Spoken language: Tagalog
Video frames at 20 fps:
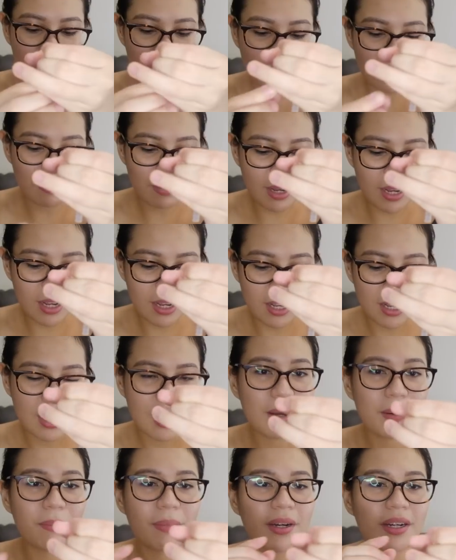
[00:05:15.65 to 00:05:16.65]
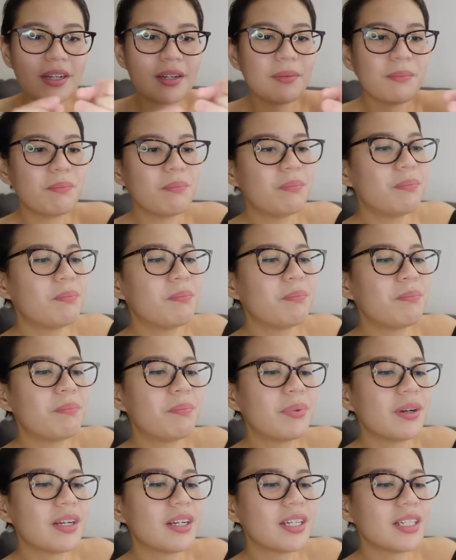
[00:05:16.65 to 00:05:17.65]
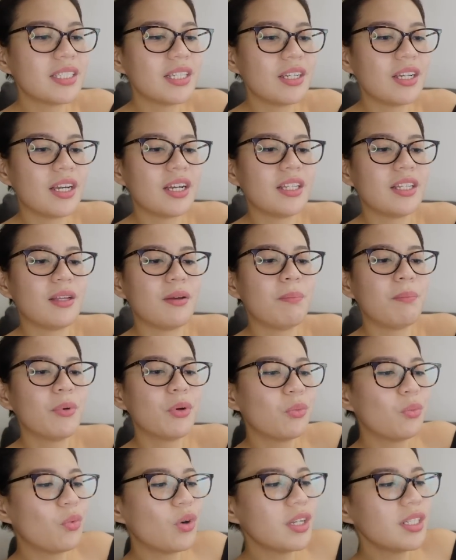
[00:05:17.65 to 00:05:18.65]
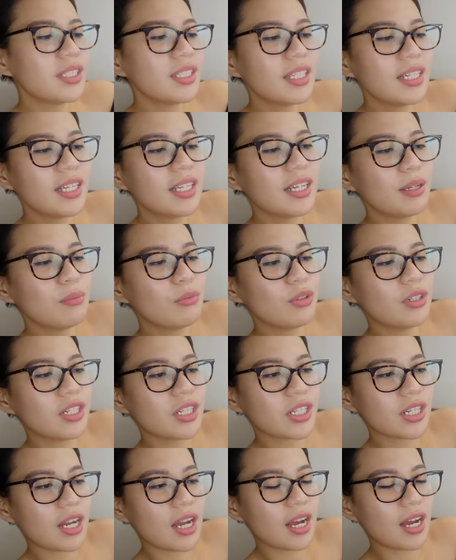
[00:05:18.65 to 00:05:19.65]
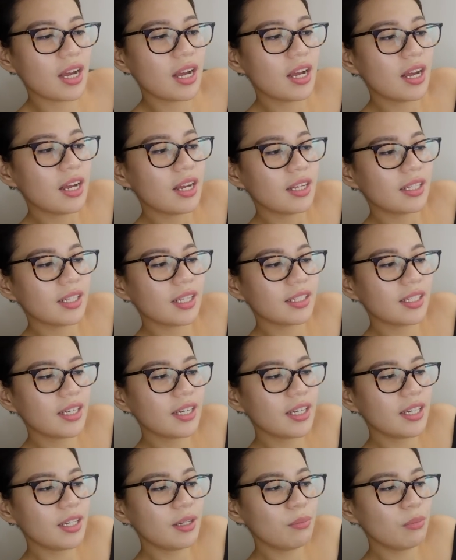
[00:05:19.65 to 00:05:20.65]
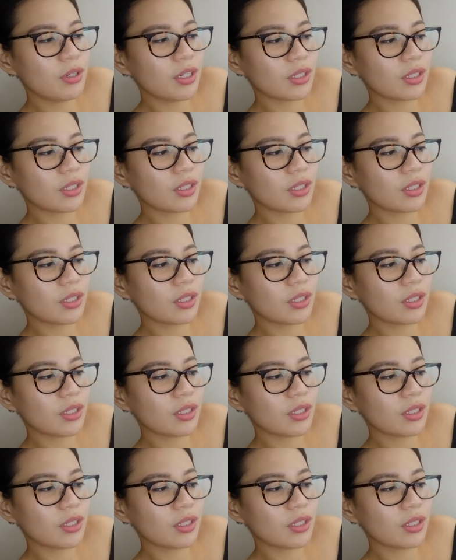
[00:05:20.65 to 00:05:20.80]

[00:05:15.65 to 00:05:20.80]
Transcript: ba? Diba? Parang, pag, kasi nga, pag once nalagay mo na siya, tatanggalin mo na